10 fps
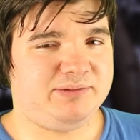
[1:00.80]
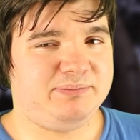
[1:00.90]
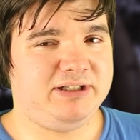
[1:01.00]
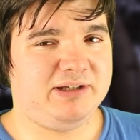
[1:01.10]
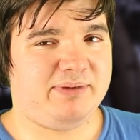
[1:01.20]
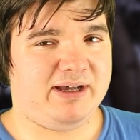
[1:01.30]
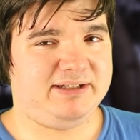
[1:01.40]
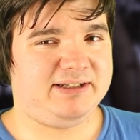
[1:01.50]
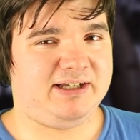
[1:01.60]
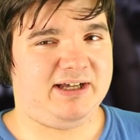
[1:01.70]

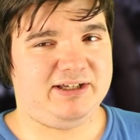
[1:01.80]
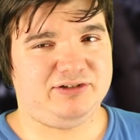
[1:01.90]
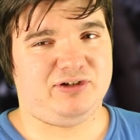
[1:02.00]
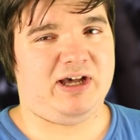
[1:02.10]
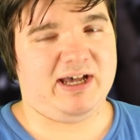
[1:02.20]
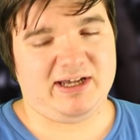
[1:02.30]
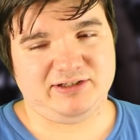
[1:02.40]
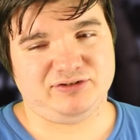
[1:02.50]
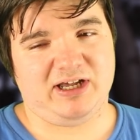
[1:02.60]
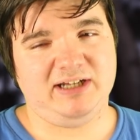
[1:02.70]
Mitarbeiter, also,
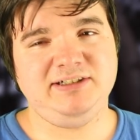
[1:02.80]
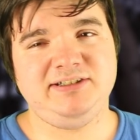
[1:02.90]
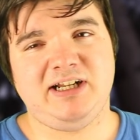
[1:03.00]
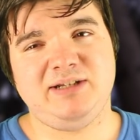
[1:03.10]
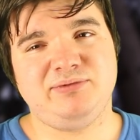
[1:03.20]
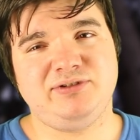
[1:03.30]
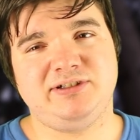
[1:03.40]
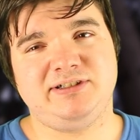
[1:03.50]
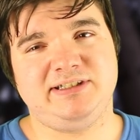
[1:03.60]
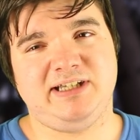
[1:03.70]
also einstellen
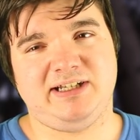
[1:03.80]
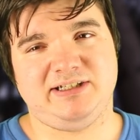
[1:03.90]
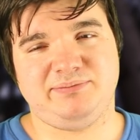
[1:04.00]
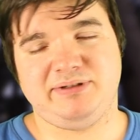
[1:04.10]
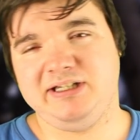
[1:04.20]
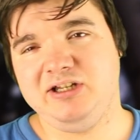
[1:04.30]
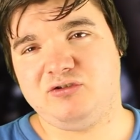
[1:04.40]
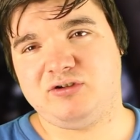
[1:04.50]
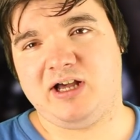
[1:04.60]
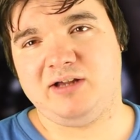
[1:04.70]
müsse, die eine
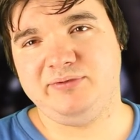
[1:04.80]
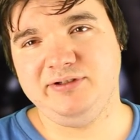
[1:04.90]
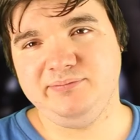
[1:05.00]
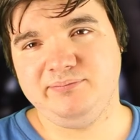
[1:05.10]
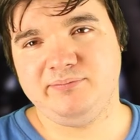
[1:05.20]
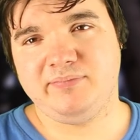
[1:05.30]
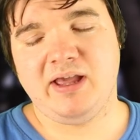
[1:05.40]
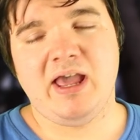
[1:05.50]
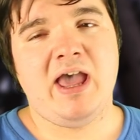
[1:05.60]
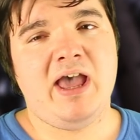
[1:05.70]
Behinderung habe.
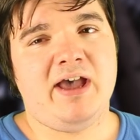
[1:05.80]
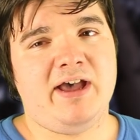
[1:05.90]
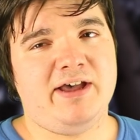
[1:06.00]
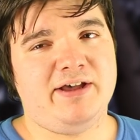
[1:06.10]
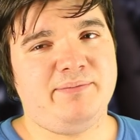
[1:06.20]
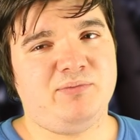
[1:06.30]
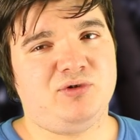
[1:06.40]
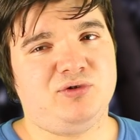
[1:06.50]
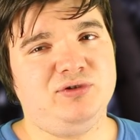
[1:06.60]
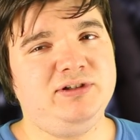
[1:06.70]
Ähm,
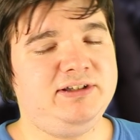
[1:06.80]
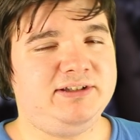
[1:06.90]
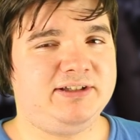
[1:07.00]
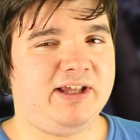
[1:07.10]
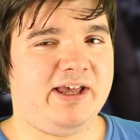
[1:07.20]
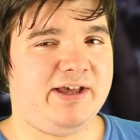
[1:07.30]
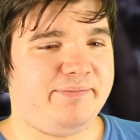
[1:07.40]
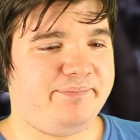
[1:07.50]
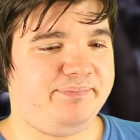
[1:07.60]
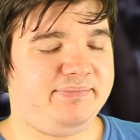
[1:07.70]
und
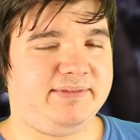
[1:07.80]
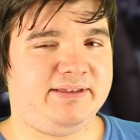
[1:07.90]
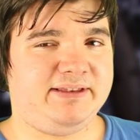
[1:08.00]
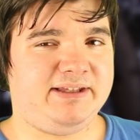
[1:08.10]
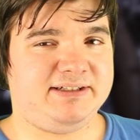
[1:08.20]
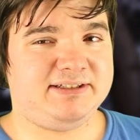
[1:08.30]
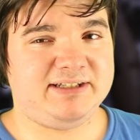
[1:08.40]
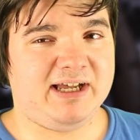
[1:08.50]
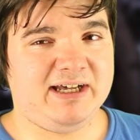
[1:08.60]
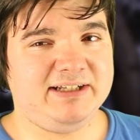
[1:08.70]
ähm, den
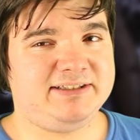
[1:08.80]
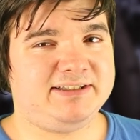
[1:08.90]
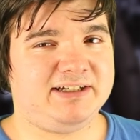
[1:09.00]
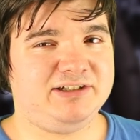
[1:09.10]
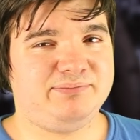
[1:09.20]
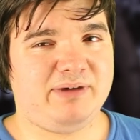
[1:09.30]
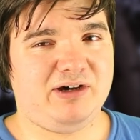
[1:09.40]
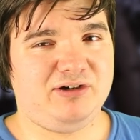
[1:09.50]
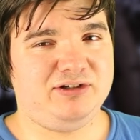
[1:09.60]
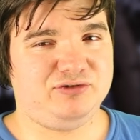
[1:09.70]
Staat, sage ich mal,
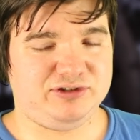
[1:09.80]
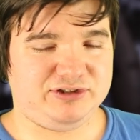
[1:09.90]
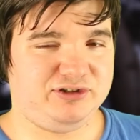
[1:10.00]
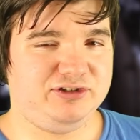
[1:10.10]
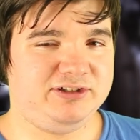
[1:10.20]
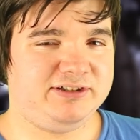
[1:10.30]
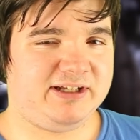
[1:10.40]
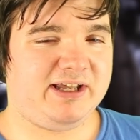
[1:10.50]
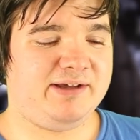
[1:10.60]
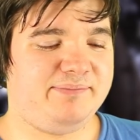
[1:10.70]
unterstützt
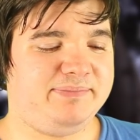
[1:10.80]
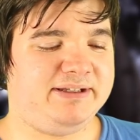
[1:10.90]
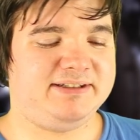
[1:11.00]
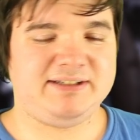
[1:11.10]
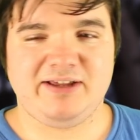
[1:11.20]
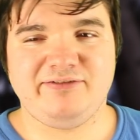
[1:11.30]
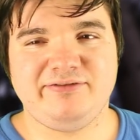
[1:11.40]
ähm, den Chef,